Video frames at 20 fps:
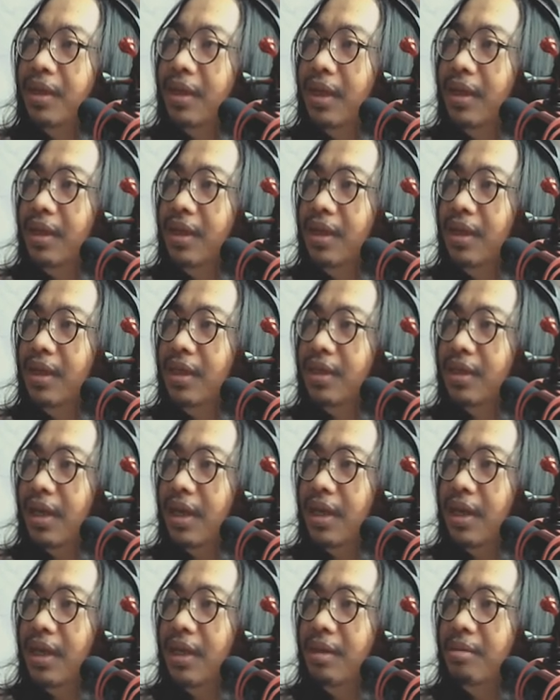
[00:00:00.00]
jadi
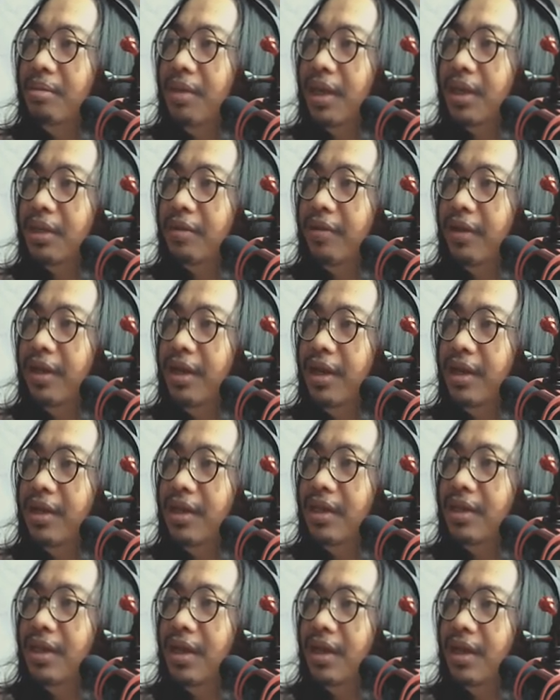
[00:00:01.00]
sekarang mass
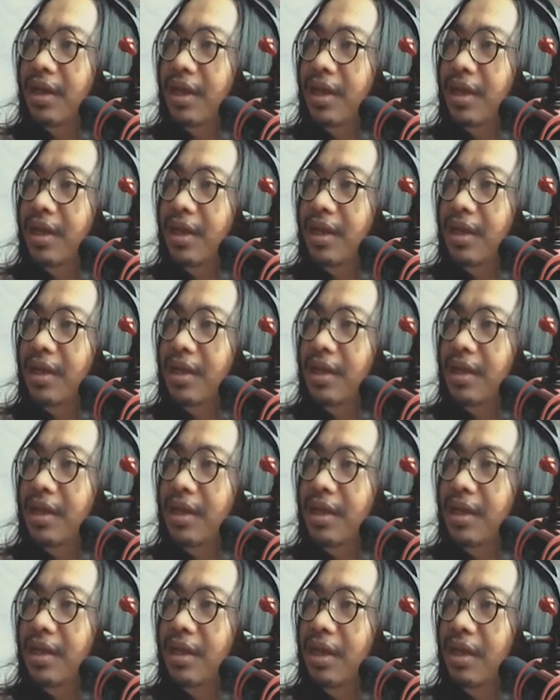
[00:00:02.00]
federnya saya
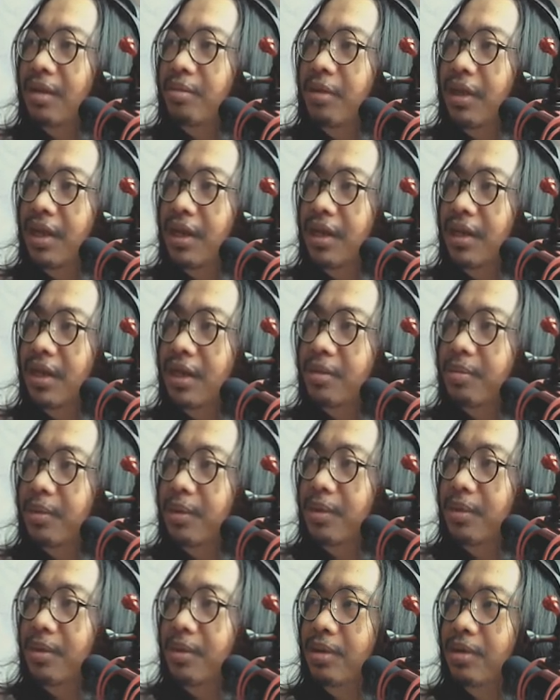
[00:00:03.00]
akan ya biarin ini
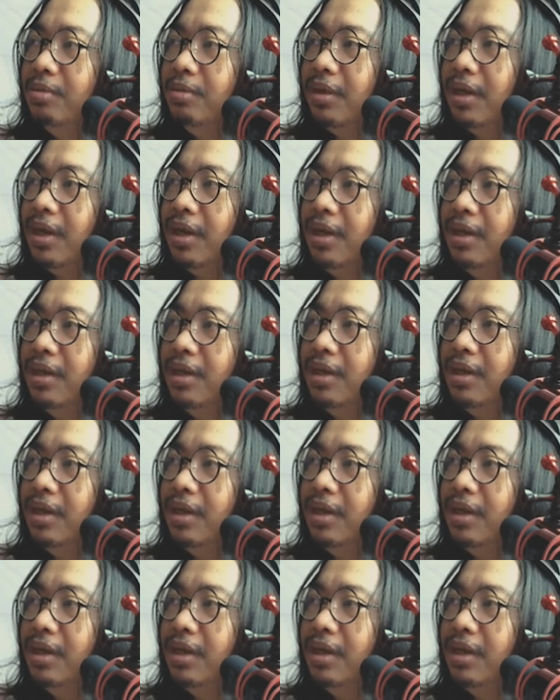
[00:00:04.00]
10 dulu sementara.